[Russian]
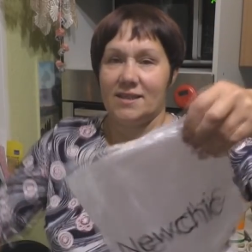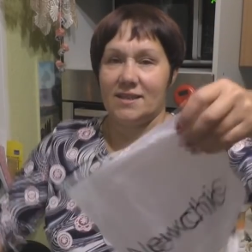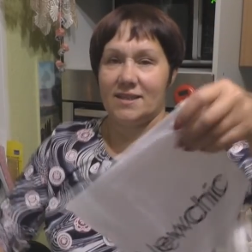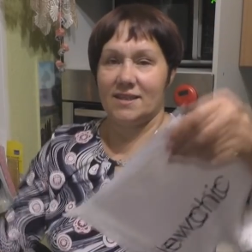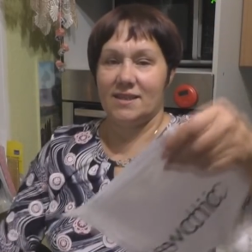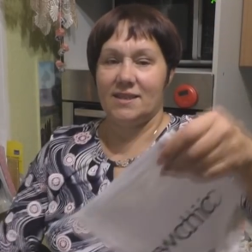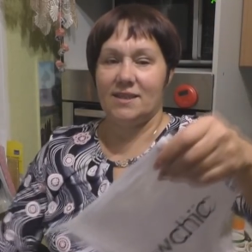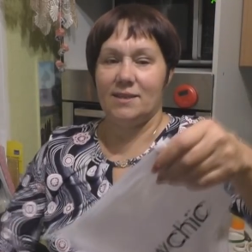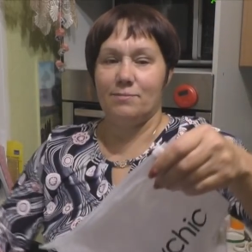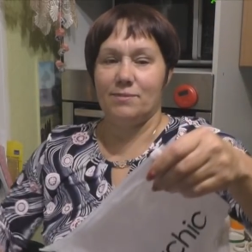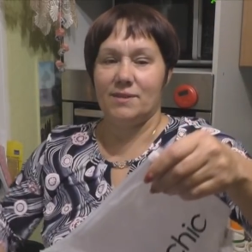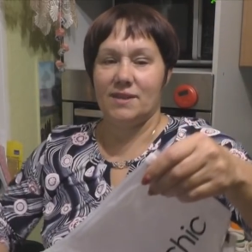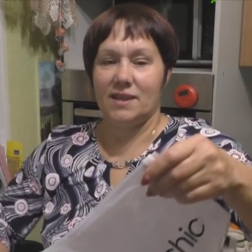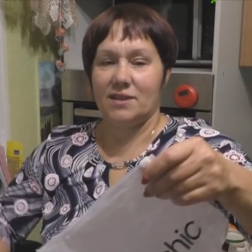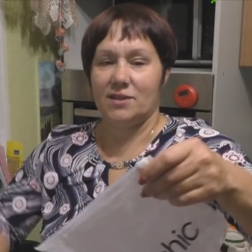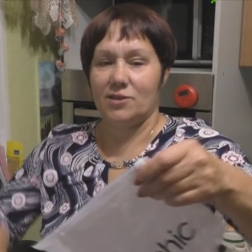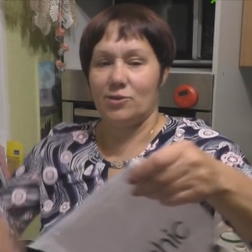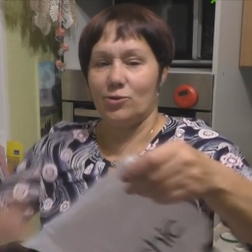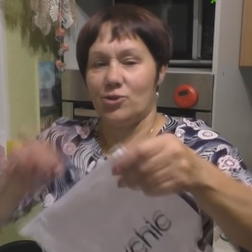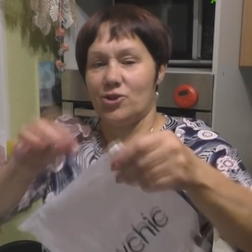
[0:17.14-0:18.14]
с
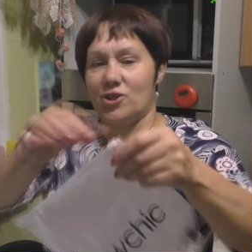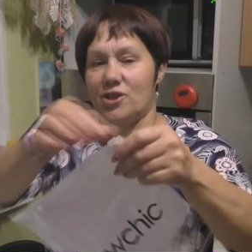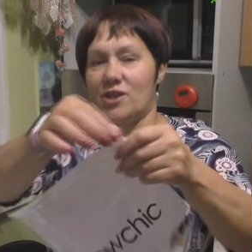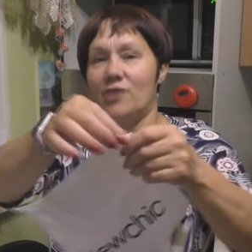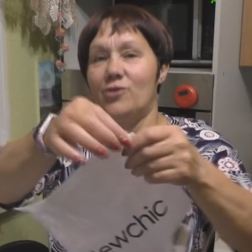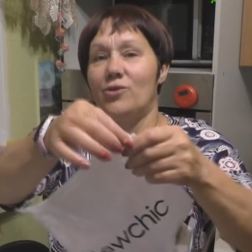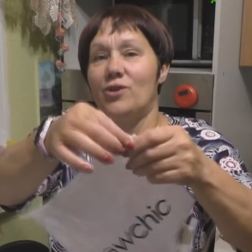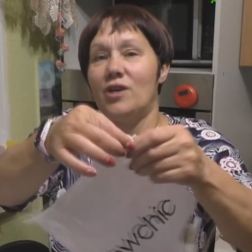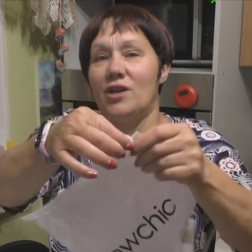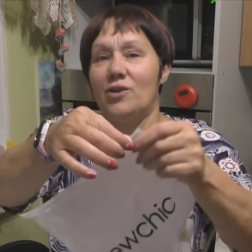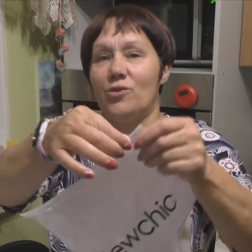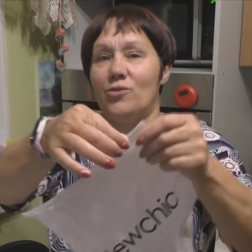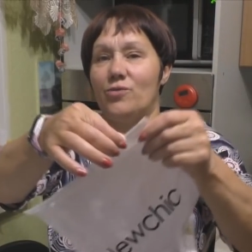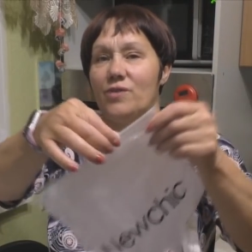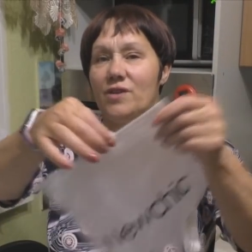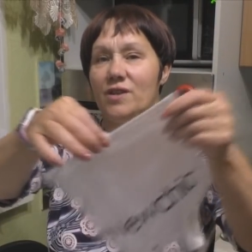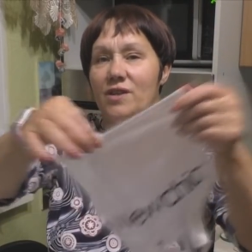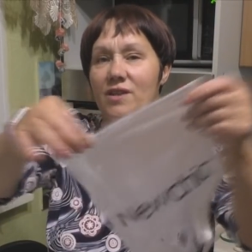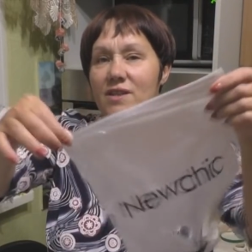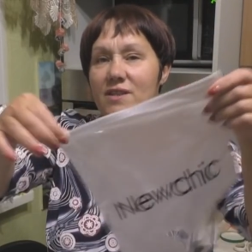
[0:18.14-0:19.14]
зип-застежкой, но я не
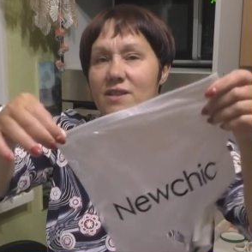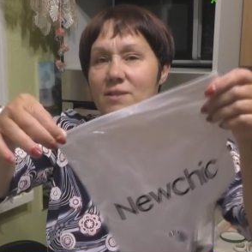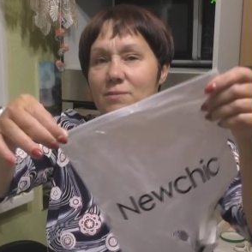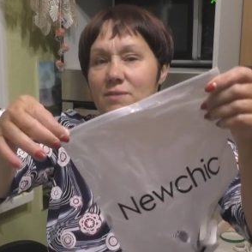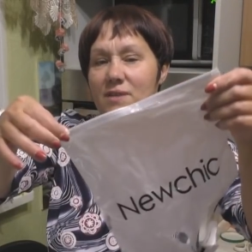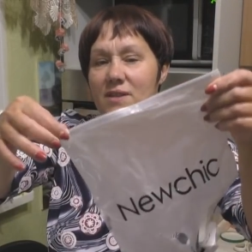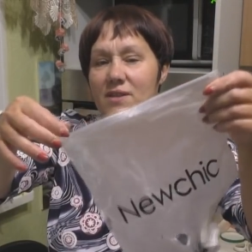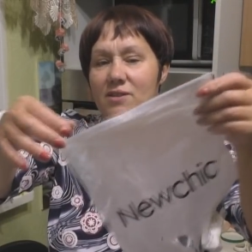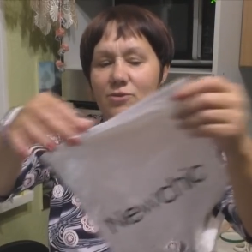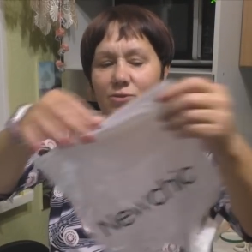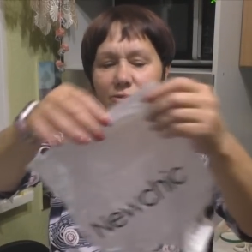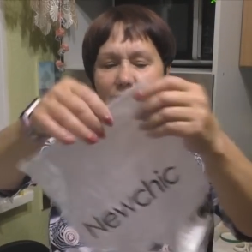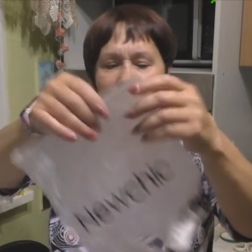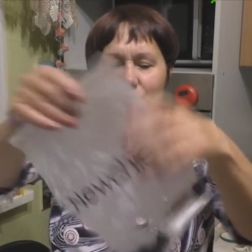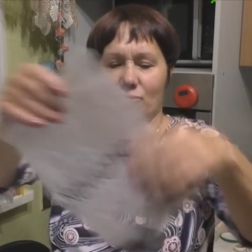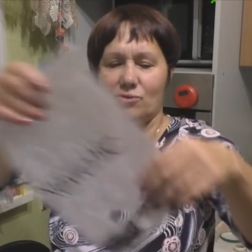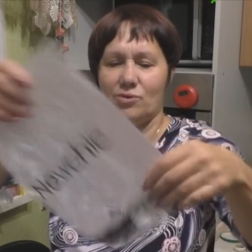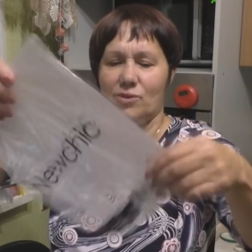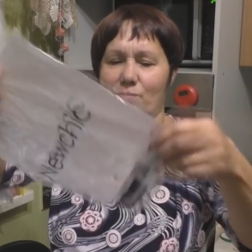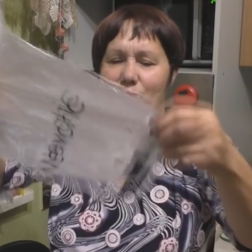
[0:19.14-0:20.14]
увидела
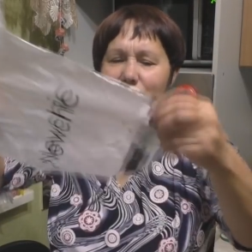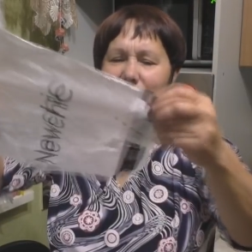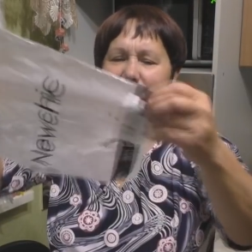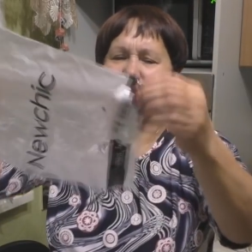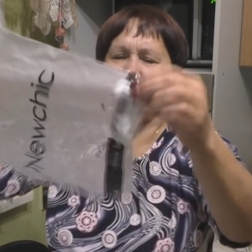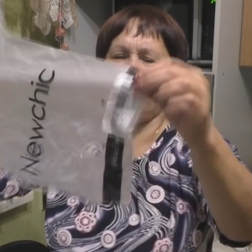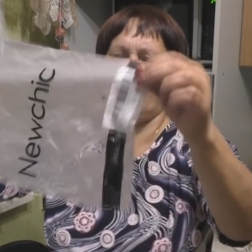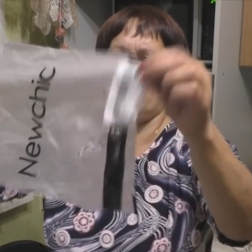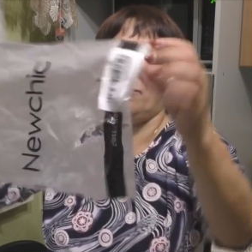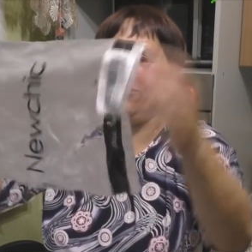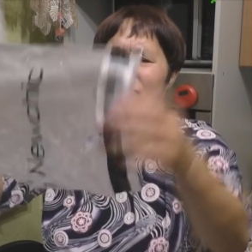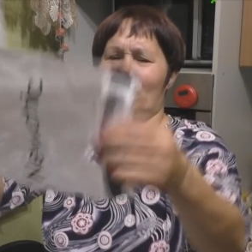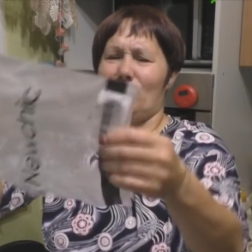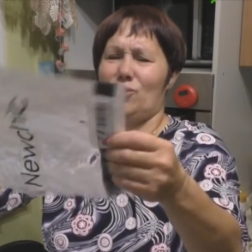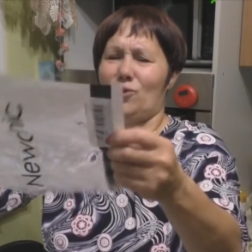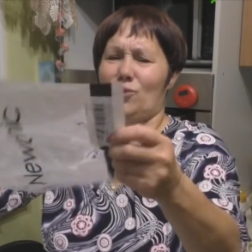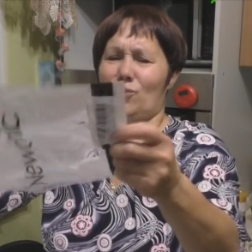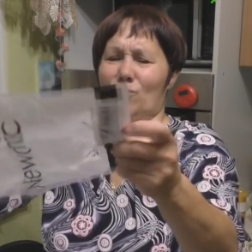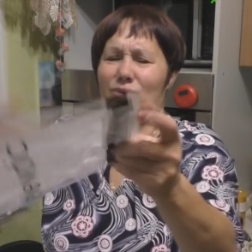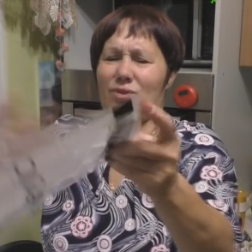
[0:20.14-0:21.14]
зип-застежку и порвала вот
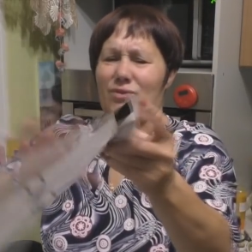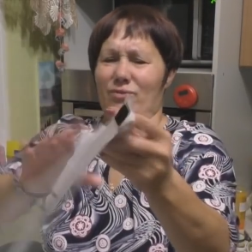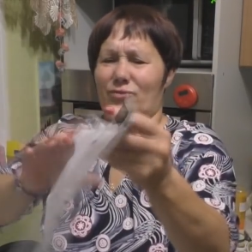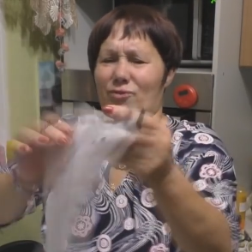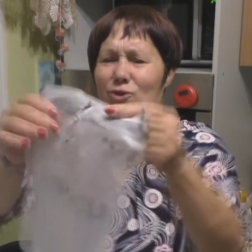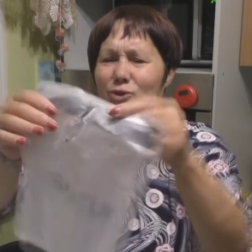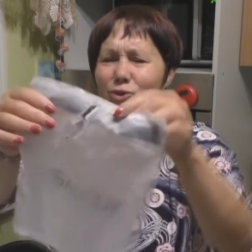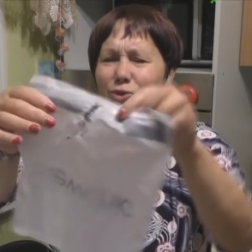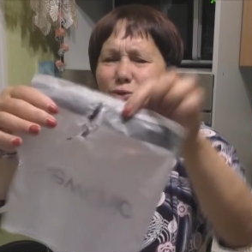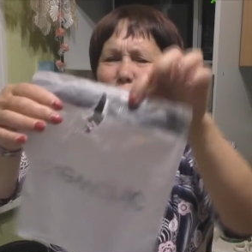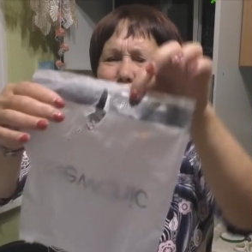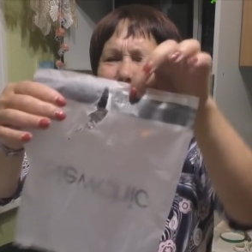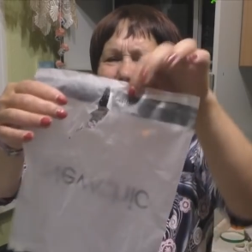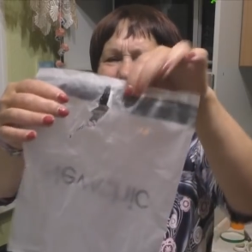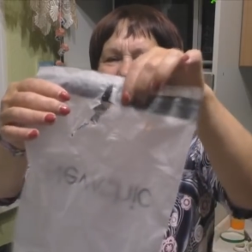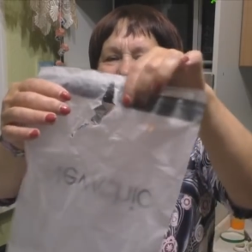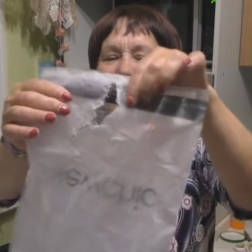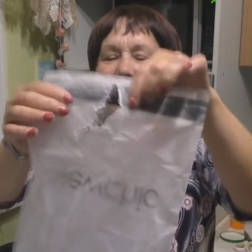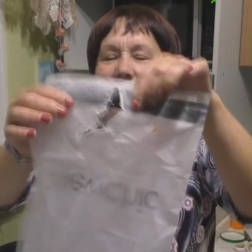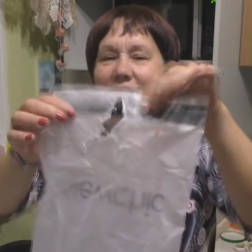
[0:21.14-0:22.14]
тут, вот тут.
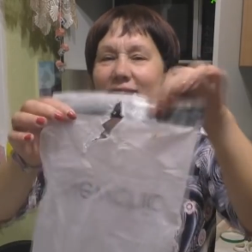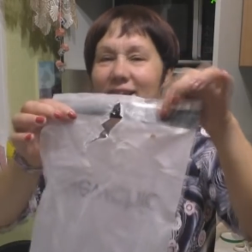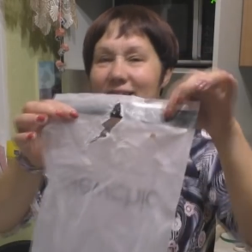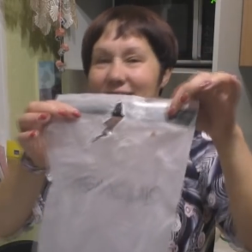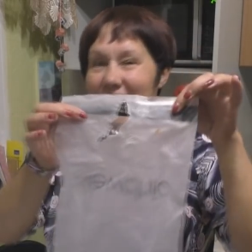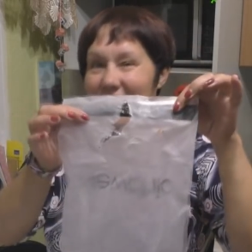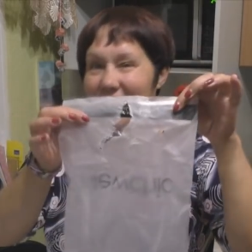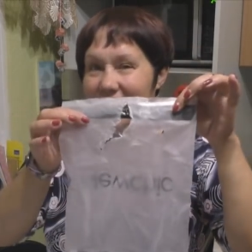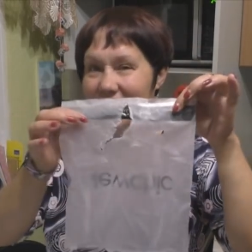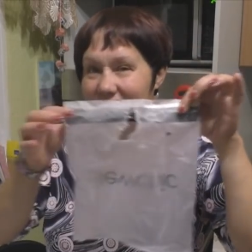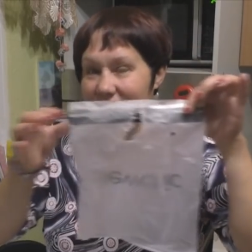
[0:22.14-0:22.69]
Это я